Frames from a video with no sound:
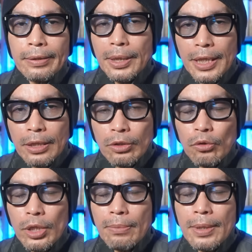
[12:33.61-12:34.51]
まあ、雑
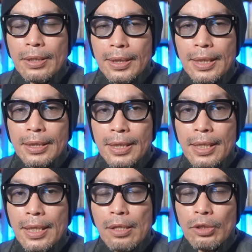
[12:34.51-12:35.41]
と言いますか
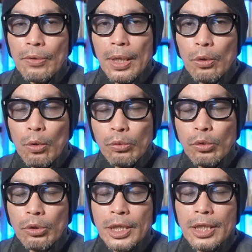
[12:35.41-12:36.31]
正確には
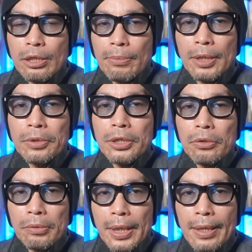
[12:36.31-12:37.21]
コントにしてしまうんで
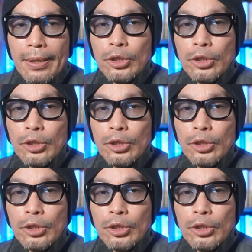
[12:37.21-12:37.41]
すよね。